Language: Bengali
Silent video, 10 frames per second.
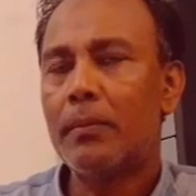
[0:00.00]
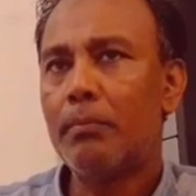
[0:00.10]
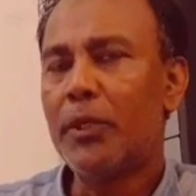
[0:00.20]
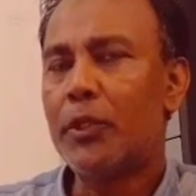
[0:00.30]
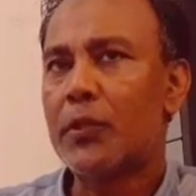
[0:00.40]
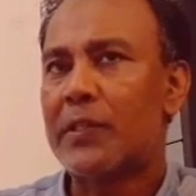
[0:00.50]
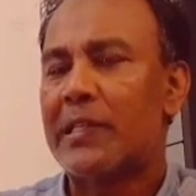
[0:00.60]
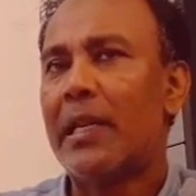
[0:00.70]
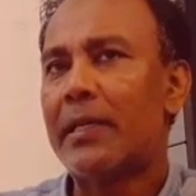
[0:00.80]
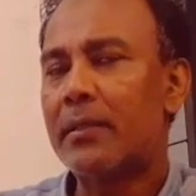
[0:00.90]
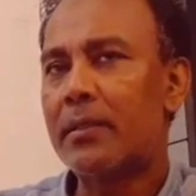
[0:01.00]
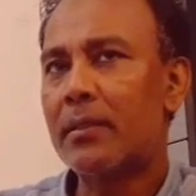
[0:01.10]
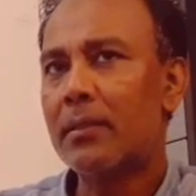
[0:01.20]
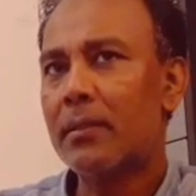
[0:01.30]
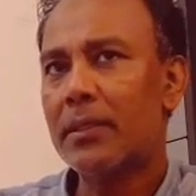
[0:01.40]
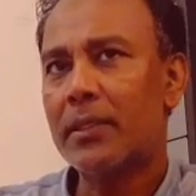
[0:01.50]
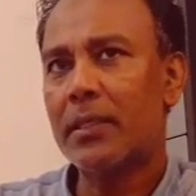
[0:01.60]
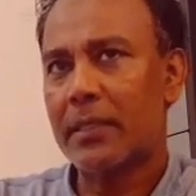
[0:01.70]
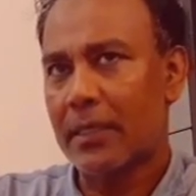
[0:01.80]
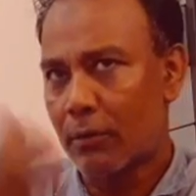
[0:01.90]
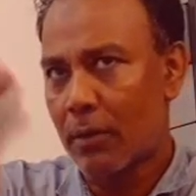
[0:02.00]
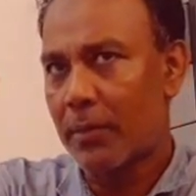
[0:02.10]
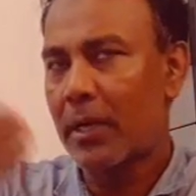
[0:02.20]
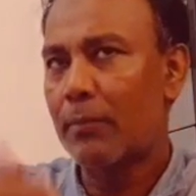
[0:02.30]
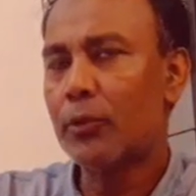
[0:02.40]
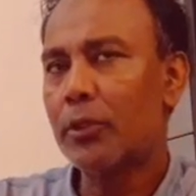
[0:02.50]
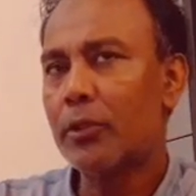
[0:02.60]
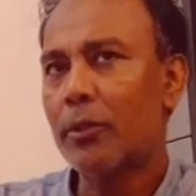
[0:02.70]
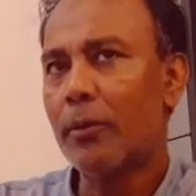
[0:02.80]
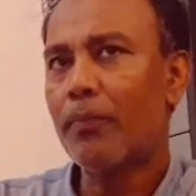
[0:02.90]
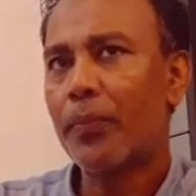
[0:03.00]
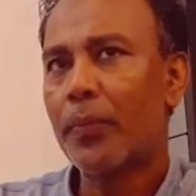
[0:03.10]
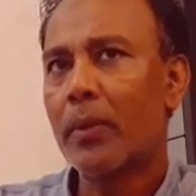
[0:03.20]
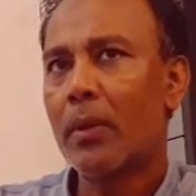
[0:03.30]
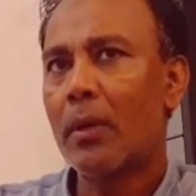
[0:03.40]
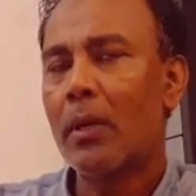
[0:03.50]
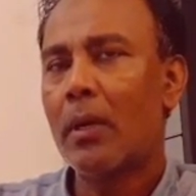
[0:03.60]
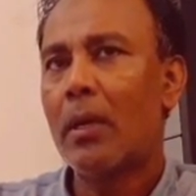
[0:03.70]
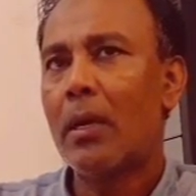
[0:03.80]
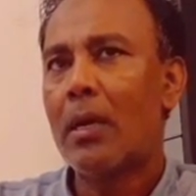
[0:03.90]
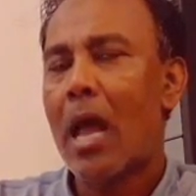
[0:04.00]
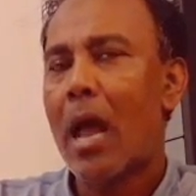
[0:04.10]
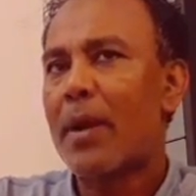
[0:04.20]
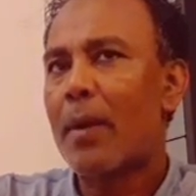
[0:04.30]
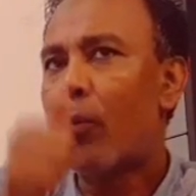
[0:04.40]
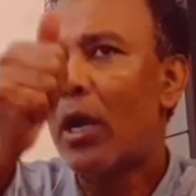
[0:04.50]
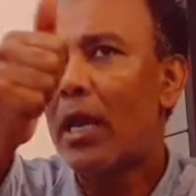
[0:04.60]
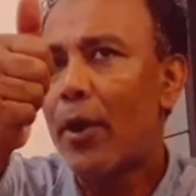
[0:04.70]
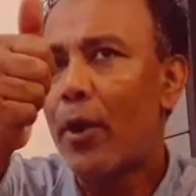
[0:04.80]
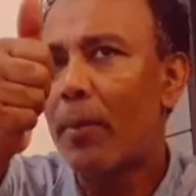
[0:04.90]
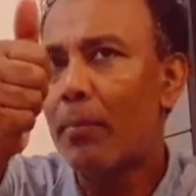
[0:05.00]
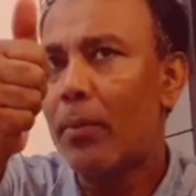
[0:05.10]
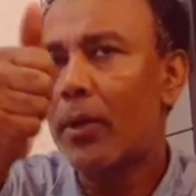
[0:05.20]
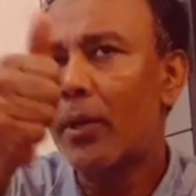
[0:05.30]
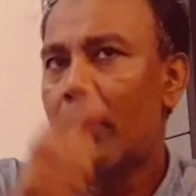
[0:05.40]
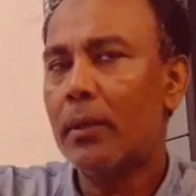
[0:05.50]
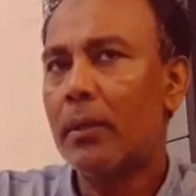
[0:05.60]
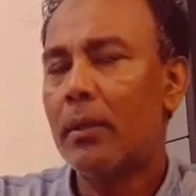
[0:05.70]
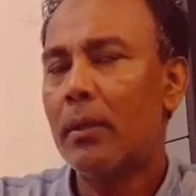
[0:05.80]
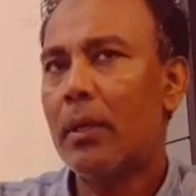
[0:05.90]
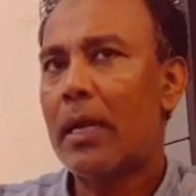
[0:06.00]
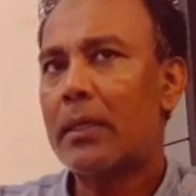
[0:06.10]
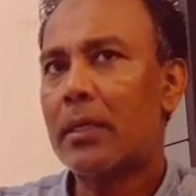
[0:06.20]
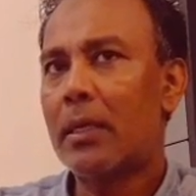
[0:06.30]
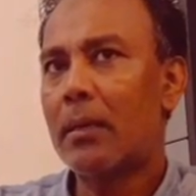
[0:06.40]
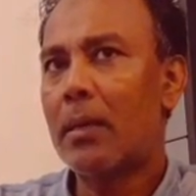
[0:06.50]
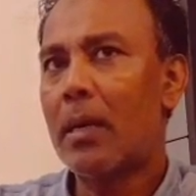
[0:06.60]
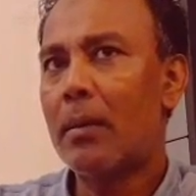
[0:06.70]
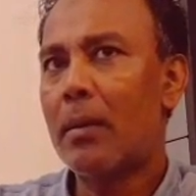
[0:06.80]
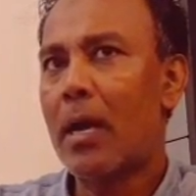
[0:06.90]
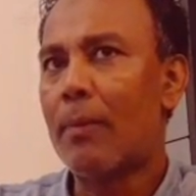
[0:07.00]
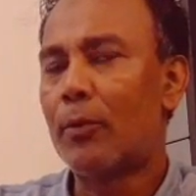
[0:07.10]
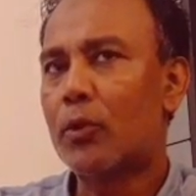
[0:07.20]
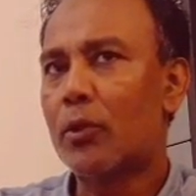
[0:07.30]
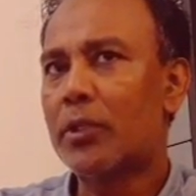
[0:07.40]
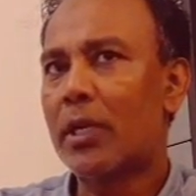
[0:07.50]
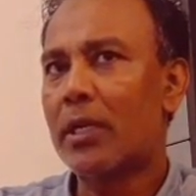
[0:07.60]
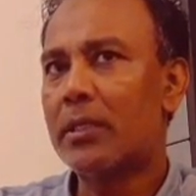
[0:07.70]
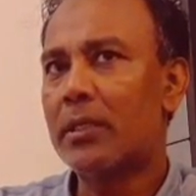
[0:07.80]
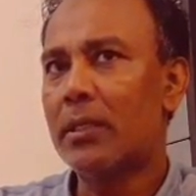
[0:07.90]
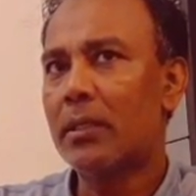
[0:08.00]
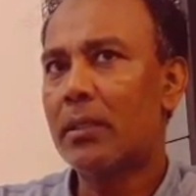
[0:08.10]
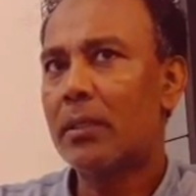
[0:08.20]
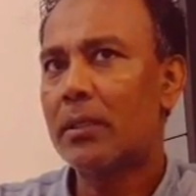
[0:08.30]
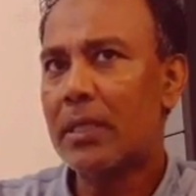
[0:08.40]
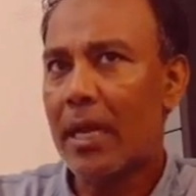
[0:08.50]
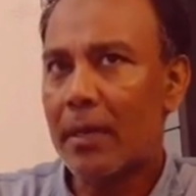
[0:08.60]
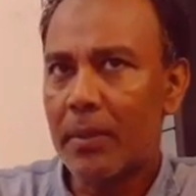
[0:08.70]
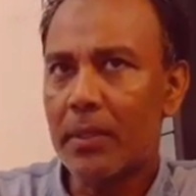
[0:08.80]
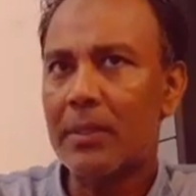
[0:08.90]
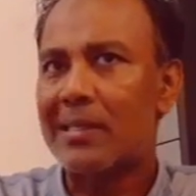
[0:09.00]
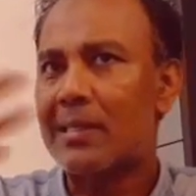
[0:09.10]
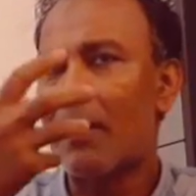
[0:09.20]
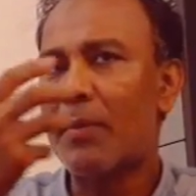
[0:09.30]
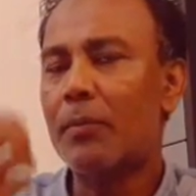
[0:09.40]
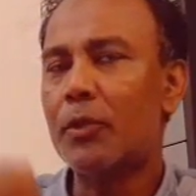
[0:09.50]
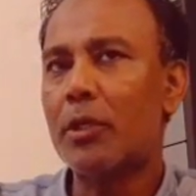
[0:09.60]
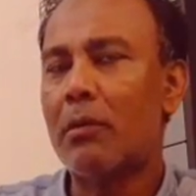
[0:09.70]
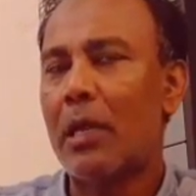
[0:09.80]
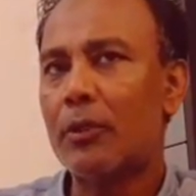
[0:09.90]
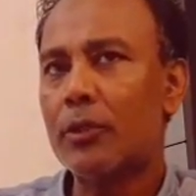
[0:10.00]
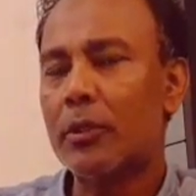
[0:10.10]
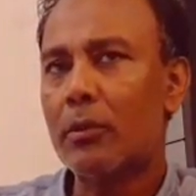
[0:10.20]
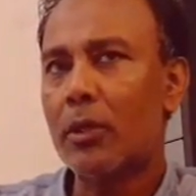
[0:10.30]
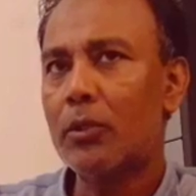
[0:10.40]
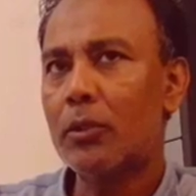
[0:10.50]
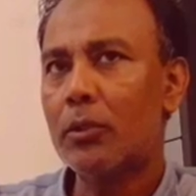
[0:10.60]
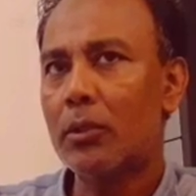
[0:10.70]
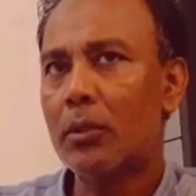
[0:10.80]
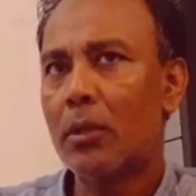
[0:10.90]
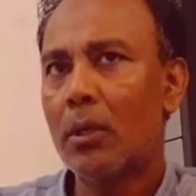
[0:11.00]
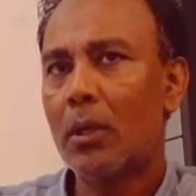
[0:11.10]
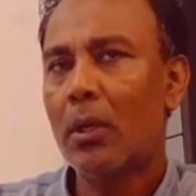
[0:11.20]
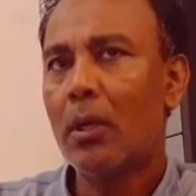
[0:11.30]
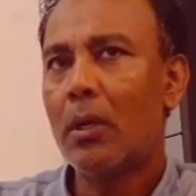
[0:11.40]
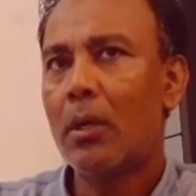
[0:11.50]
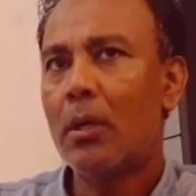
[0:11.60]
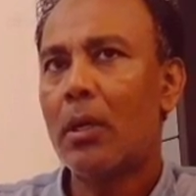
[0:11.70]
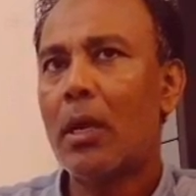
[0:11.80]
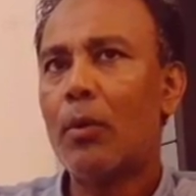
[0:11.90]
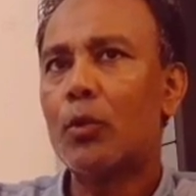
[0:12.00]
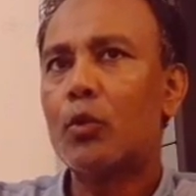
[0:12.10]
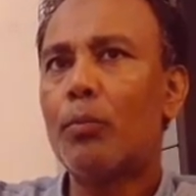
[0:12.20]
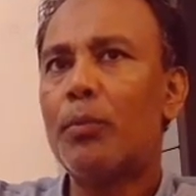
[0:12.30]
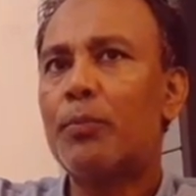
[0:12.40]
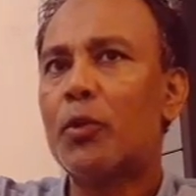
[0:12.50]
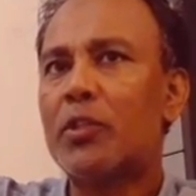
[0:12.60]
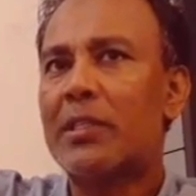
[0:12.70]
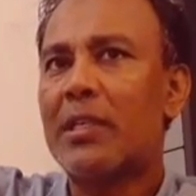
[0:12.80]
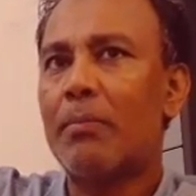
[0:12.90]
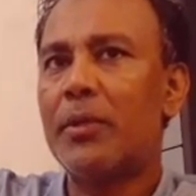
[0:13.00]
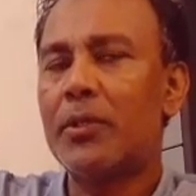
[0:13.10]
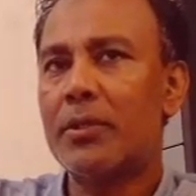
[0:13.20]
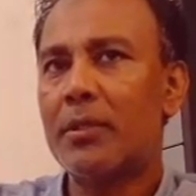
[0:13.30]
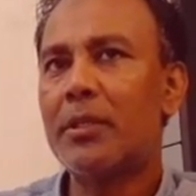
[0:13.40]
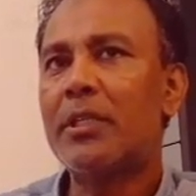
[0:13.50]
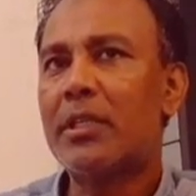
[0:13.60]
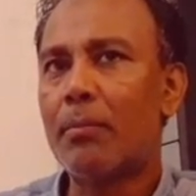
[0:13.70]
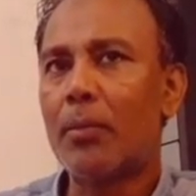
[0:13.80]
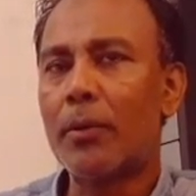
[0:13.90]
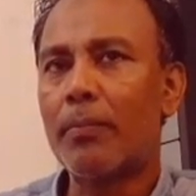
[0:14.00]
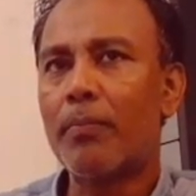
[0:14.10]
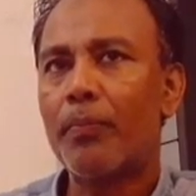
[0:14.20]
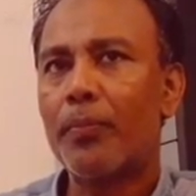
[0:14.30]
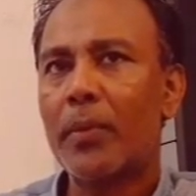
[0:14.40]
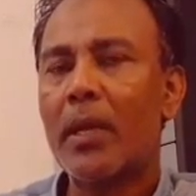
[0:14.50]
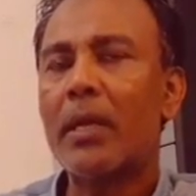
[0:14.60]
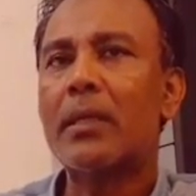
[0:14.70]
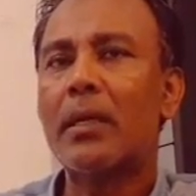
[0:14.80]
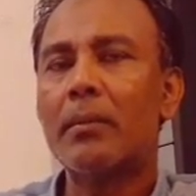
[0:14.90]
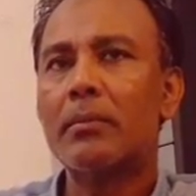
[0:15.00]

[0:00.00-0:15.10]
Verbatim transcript: বিশ্ব সিলেট ইসের সেখানে আপনার আমন্ত্রিত আমরা পহেলা নভেম্বরে একটা আমন্ত্রণ জানাচ্ছি সার্বিক ইসলামিক বিষয়গুলো আলোচনা করার জন্য এবং চব্বিশ পঁচিশ ছাব্বিশ ডিসেম্বর একটা